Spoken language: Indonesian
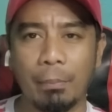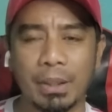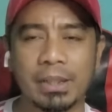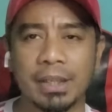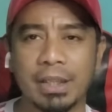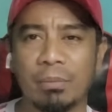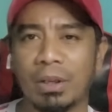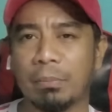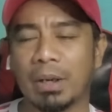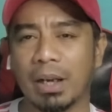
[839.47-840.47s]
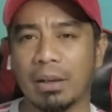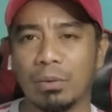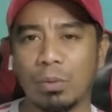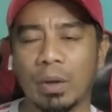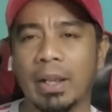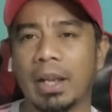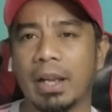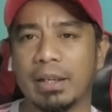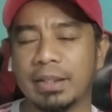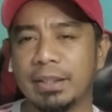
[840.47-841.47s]
apa saja boleh berlaku.
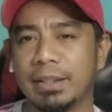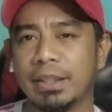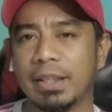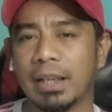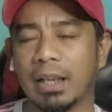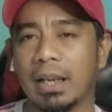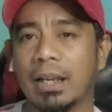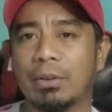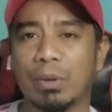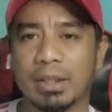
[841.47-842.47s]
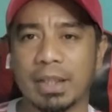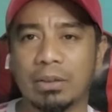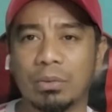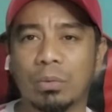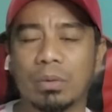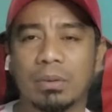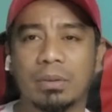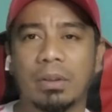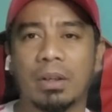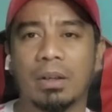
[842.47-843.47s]
Argentina kalah
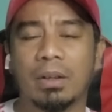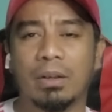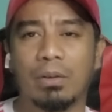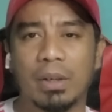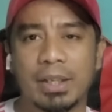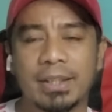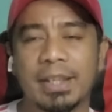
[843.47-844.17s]
2-1 oleh